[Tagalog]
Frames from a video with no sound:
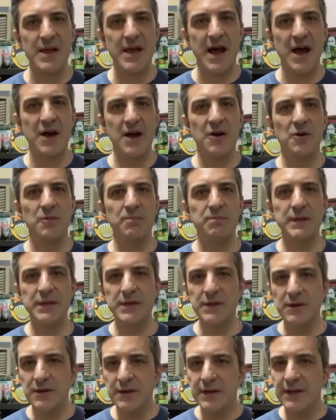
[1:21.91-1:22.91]
Ang
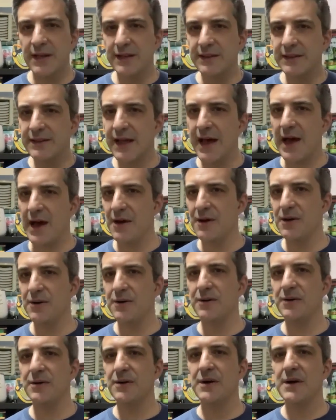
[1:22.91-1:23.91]
opinyon ng
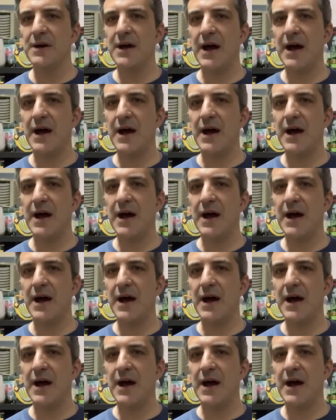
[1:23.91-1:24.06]
tao,